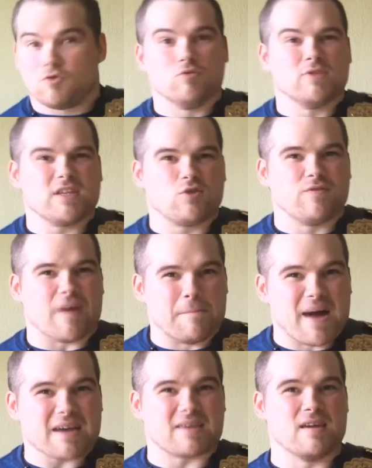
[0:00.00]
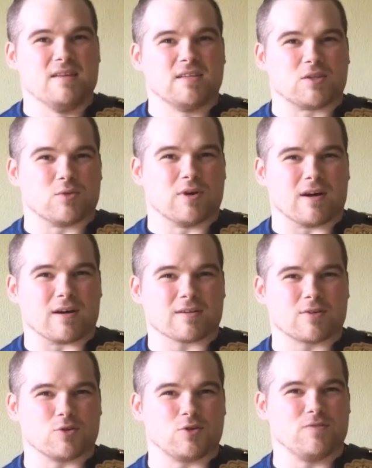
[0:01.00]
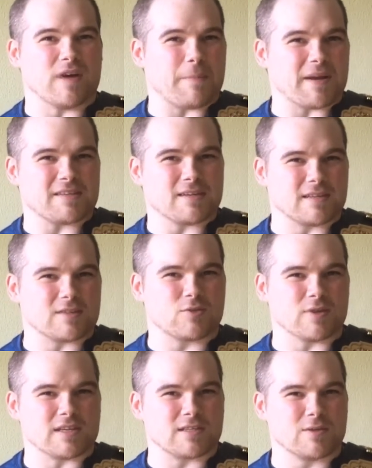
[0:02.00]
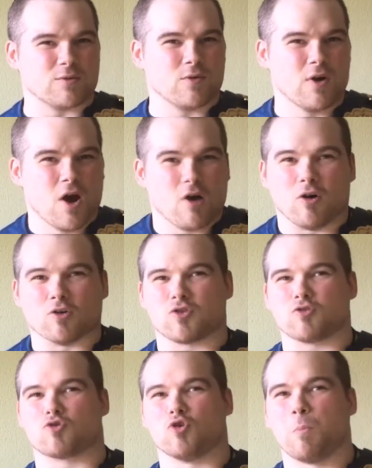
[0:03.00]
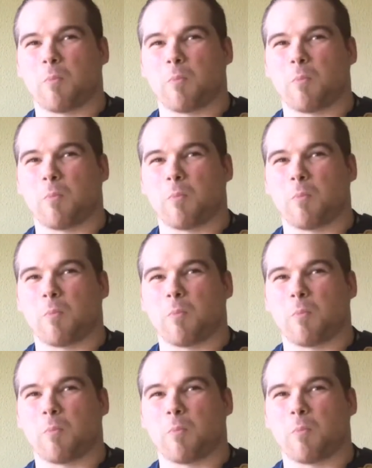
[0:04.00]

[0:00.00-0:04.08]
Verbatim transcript: Tu nous dis que tu vas marquer l'histoire, que tu vas repartir d'insurrection en tant que